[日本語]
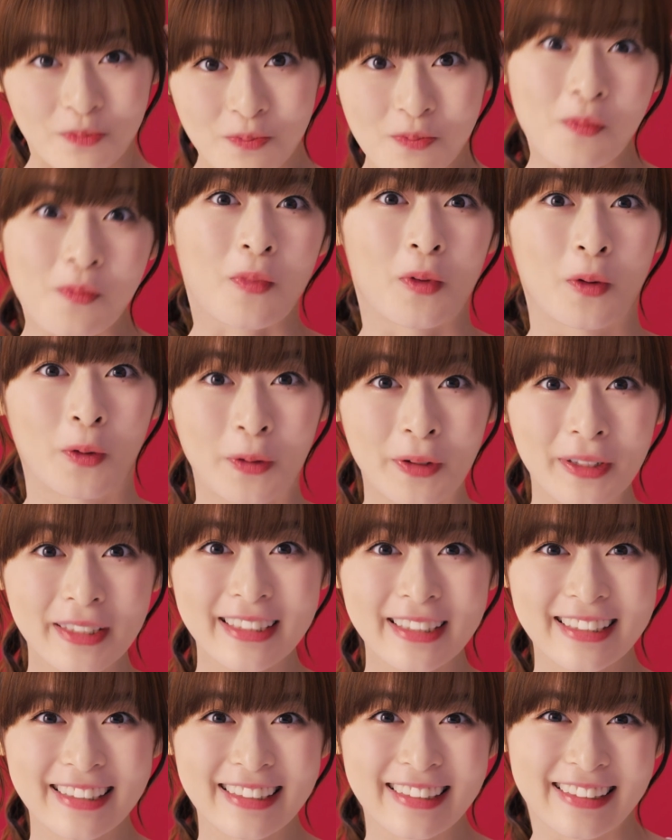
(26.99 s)
福美
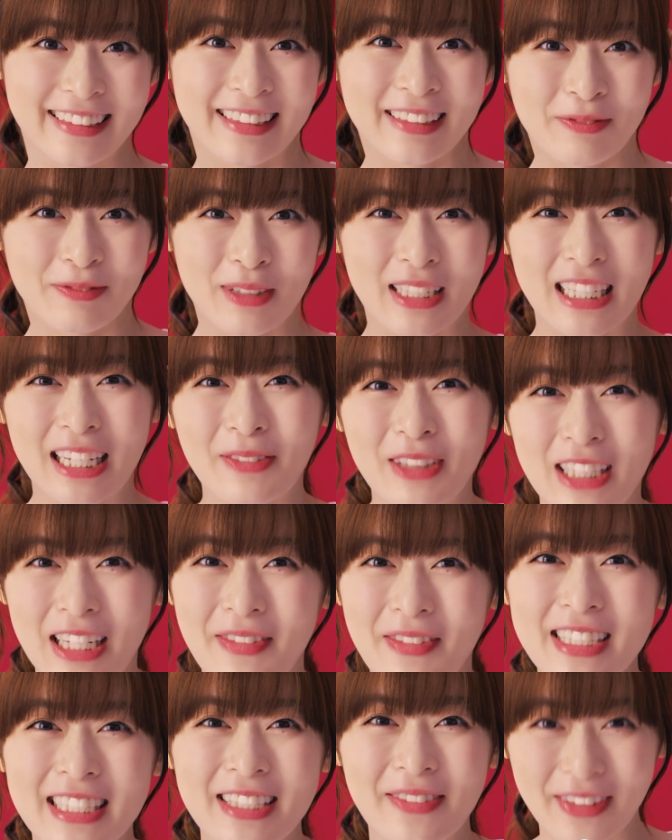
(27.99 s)
味しい。みんなも
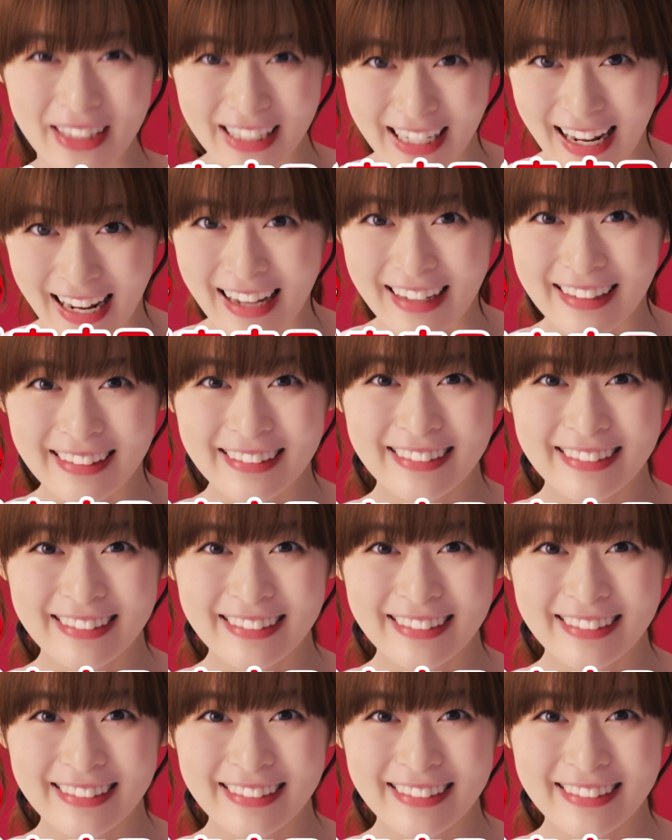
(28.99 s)
試してみてね。